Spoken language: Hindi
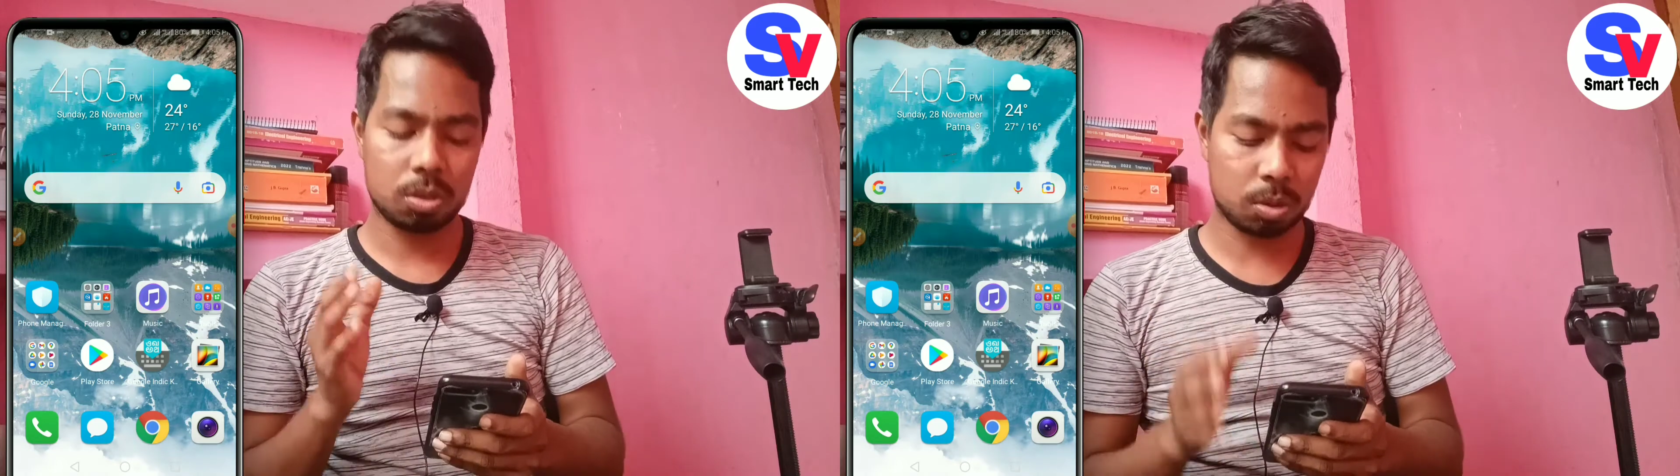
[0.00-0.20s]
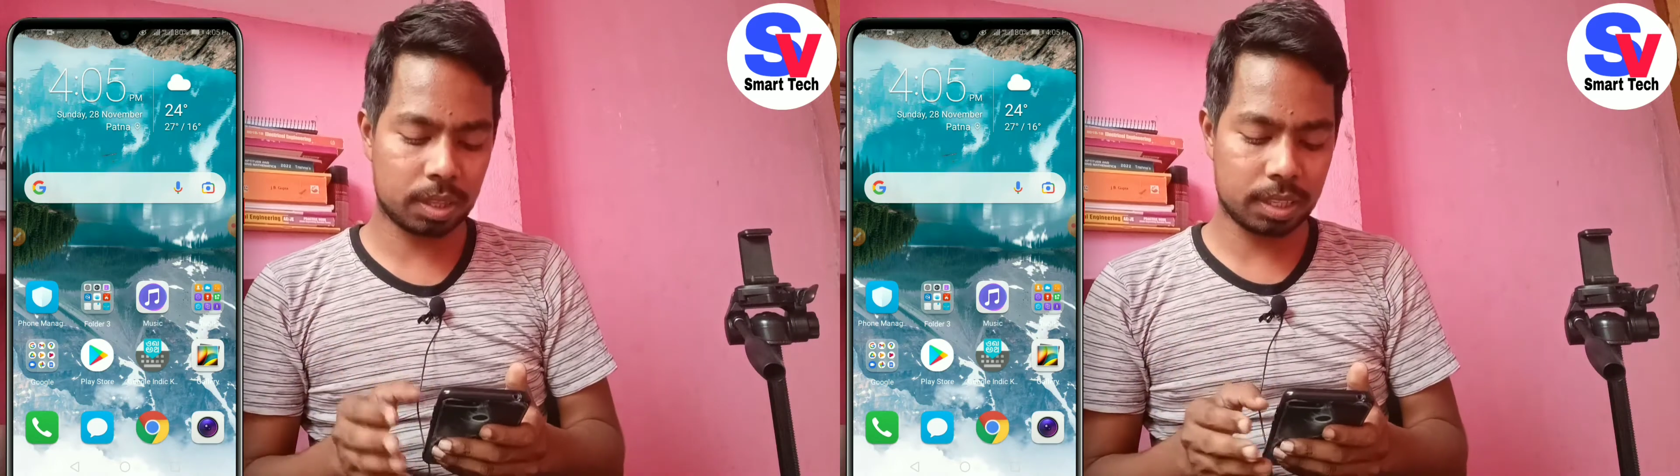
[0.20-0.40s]

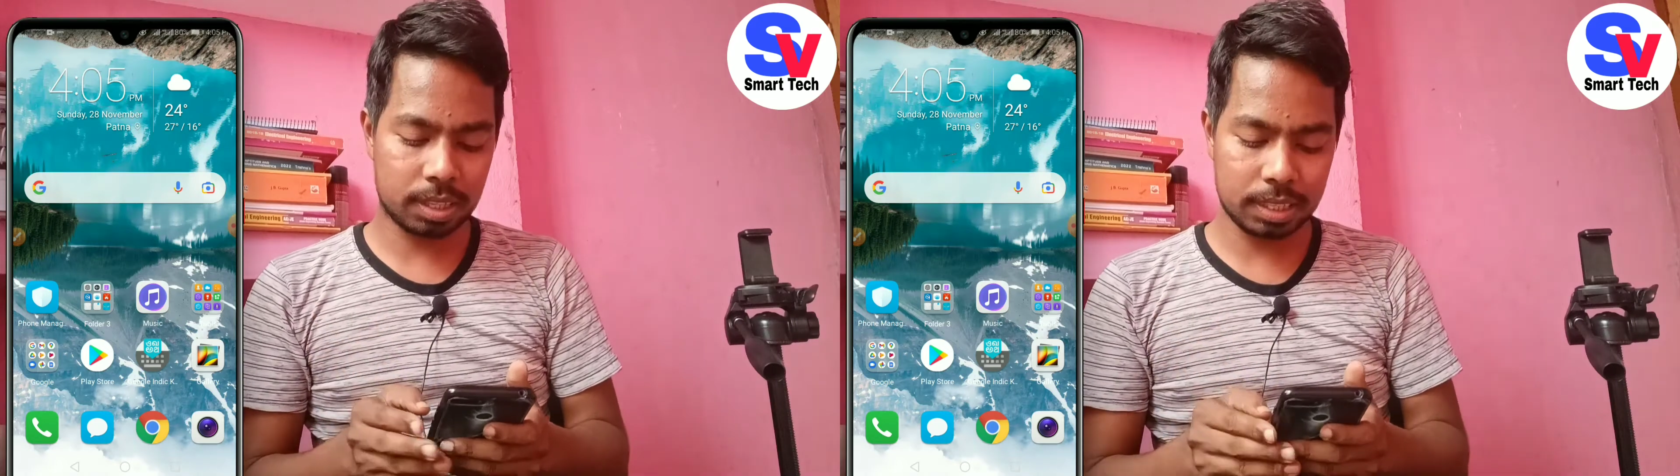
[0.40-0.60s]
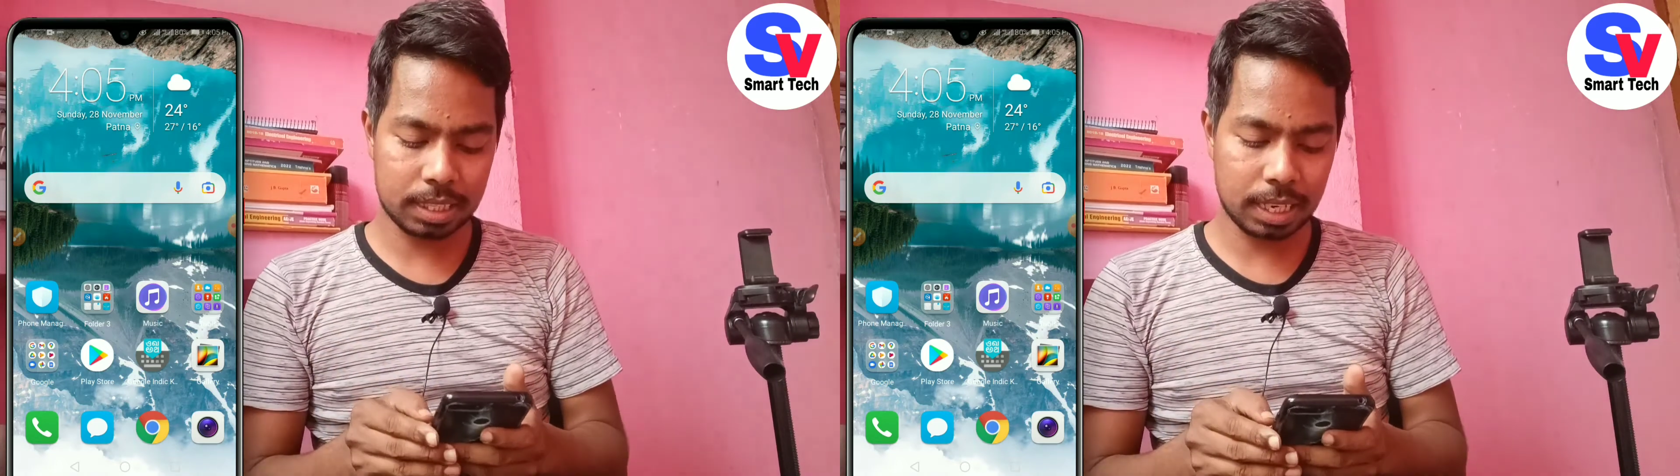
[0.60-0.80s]
तो
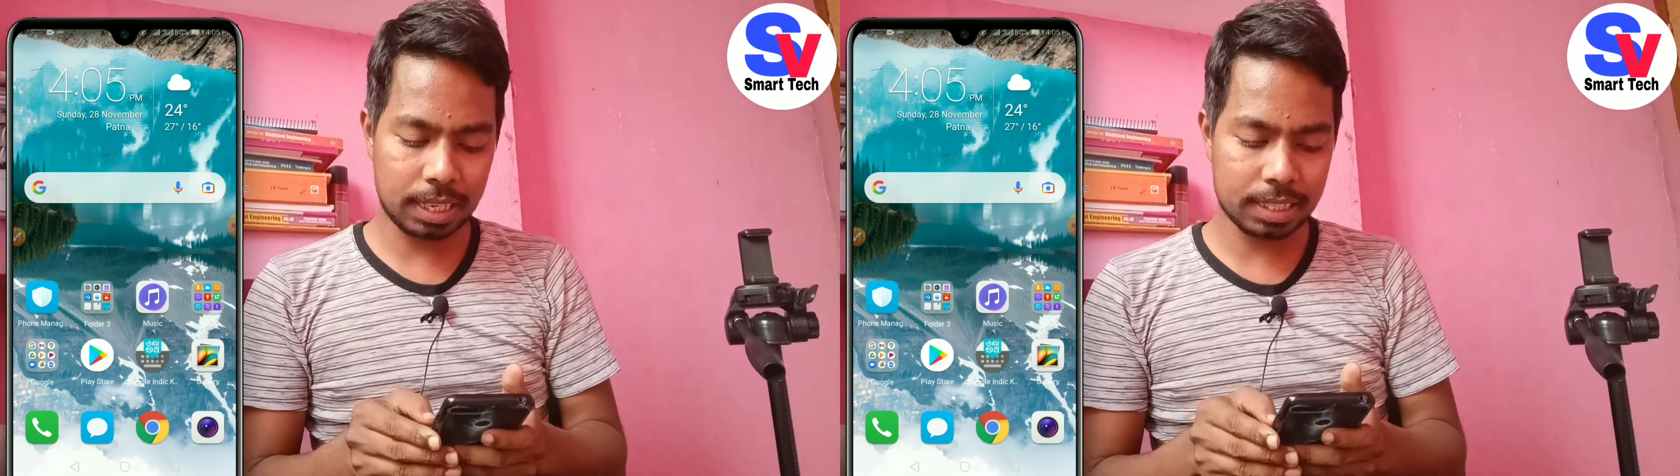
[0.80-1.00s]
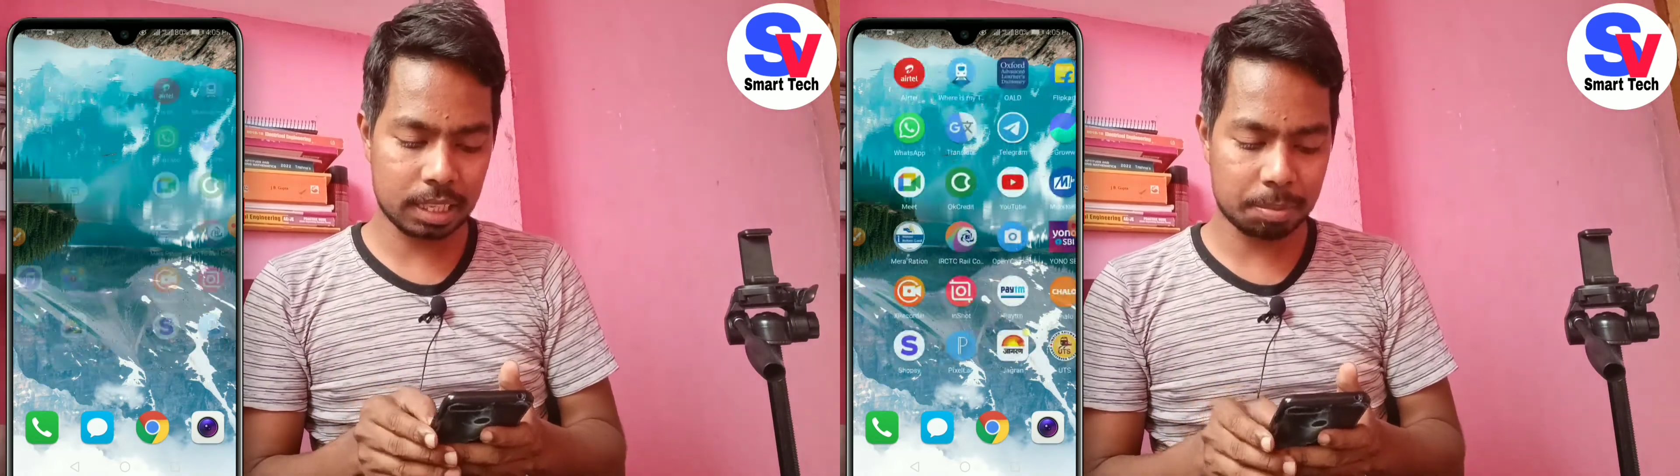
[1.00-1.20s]
इसके
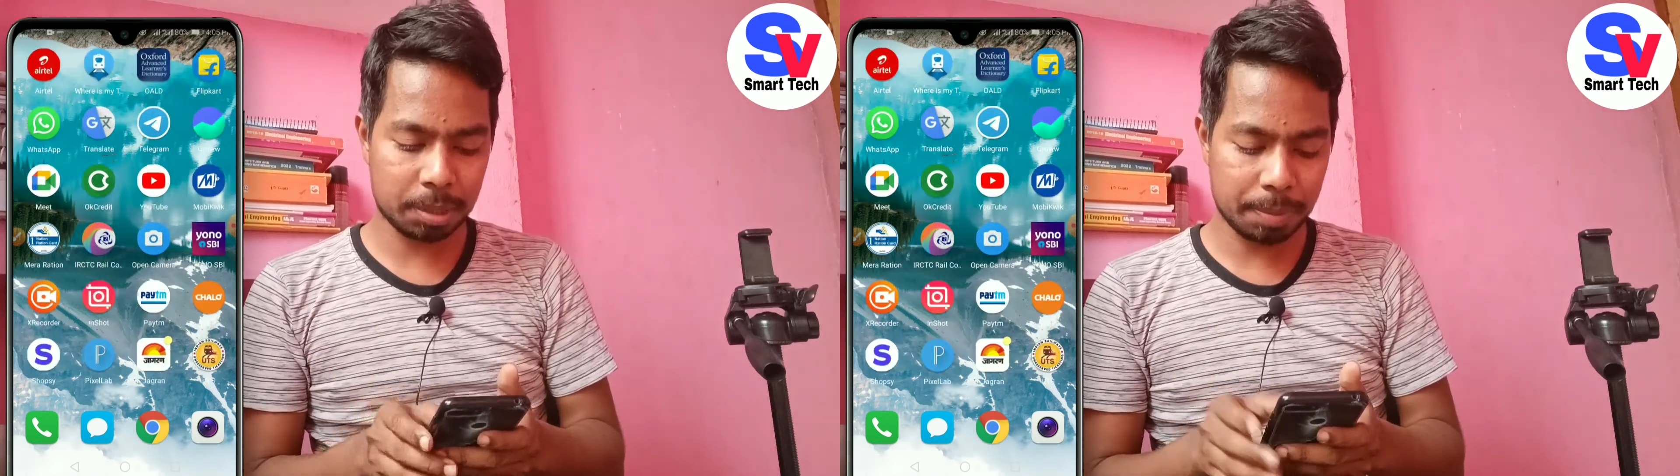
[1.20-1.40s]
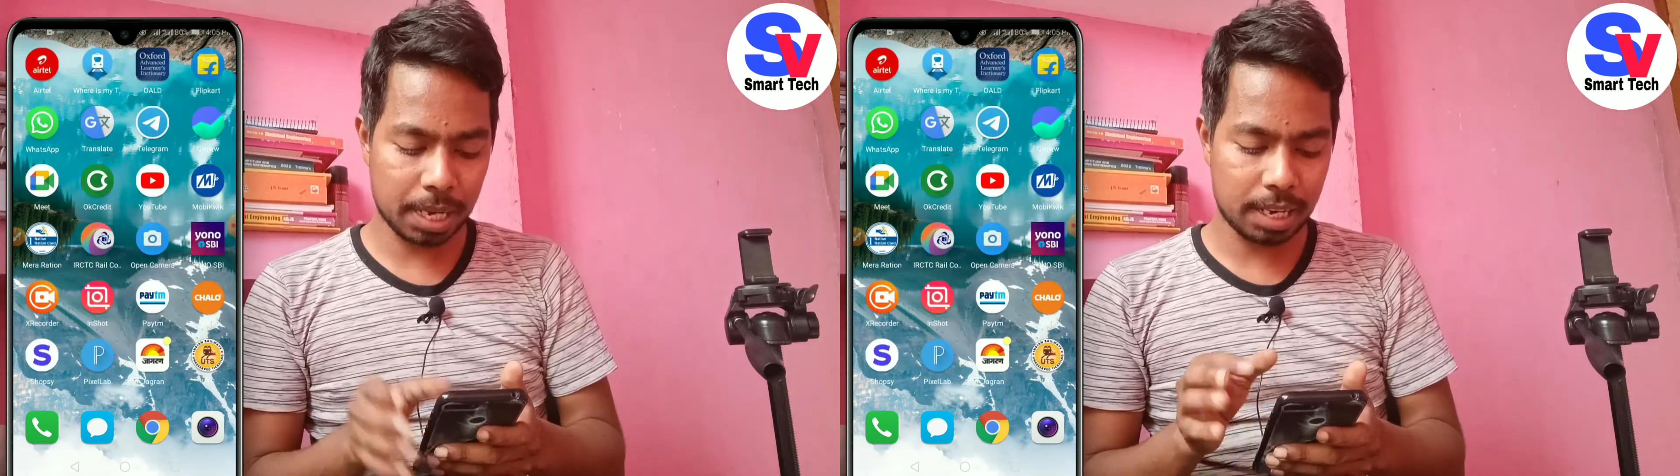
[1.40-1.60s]
लिए
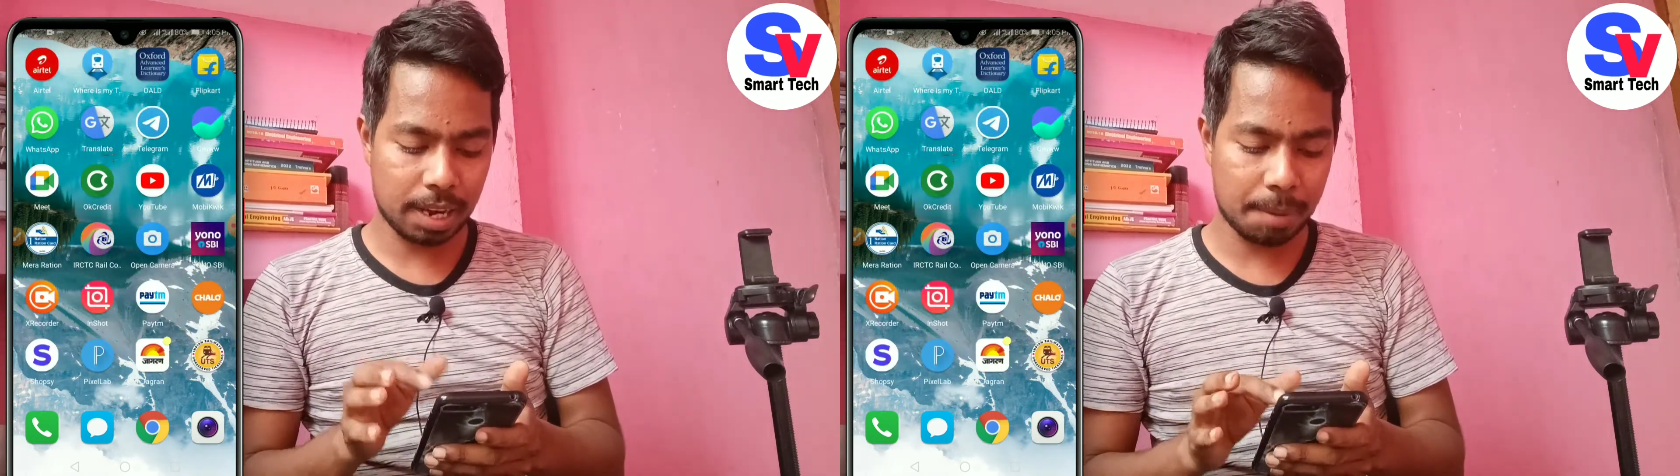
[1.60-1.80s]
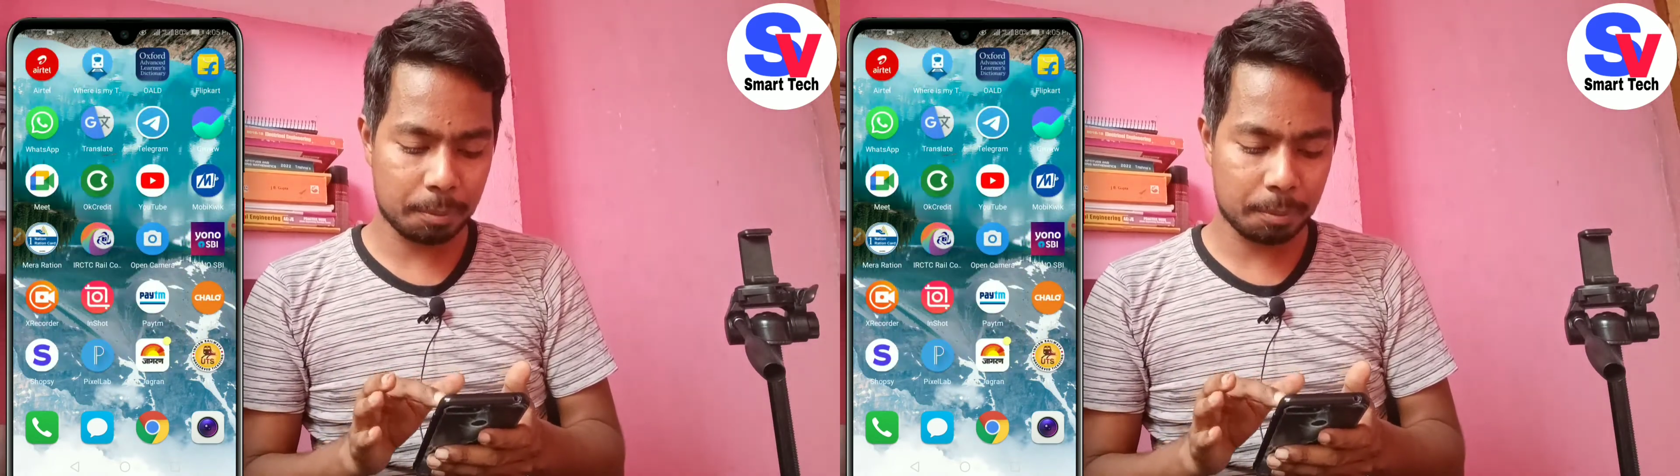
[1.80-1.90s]
सबसे पहले